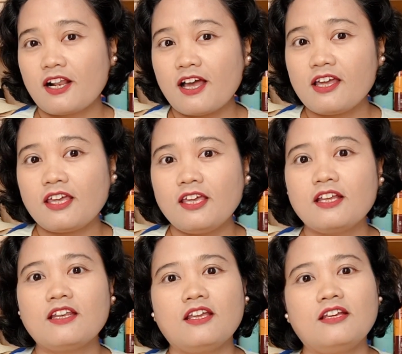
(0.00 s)

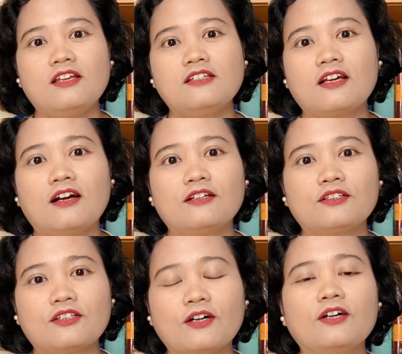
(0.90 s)
lain di jalan
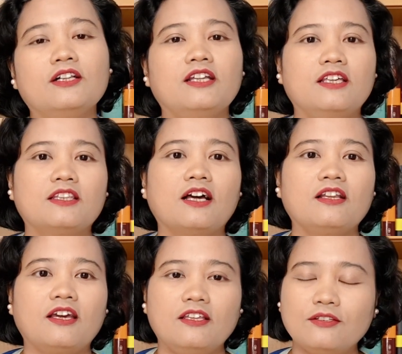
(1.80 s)
tol di
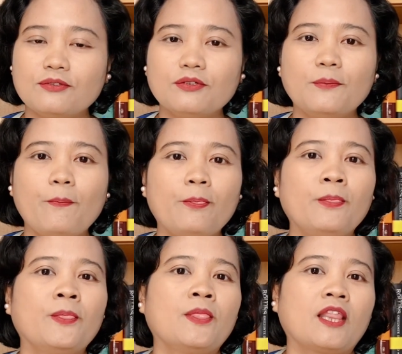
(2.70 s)
Italia itu
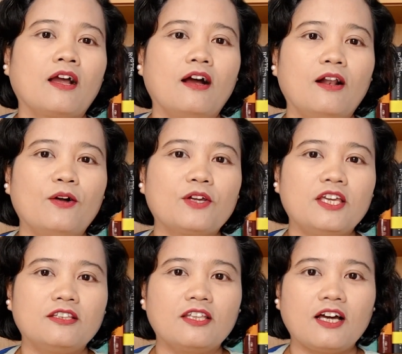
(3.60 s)
kalau
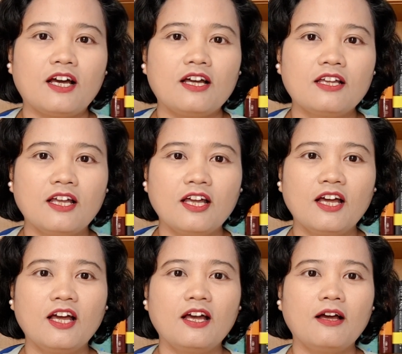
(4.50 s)
kita
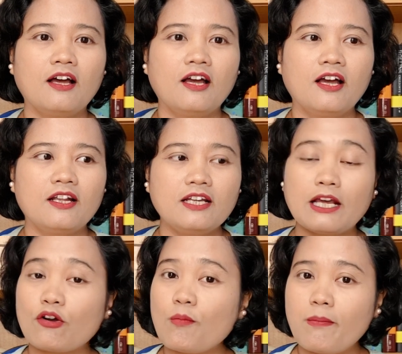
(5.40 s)
di
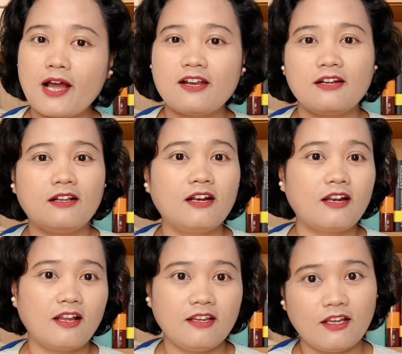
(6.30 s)
Eropa dan
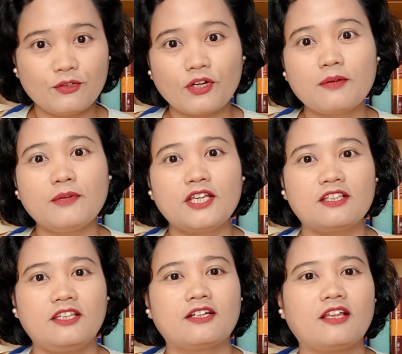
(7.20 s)
lain-lainnya itu kan
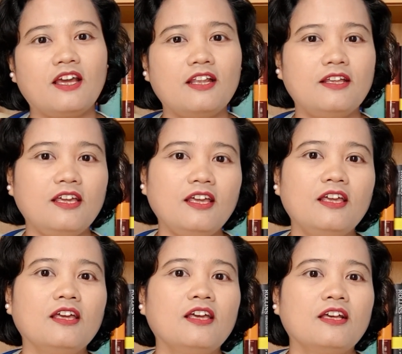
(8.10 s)
menyetirnya di
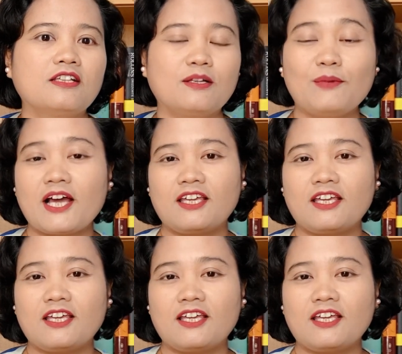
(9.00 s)
sebelah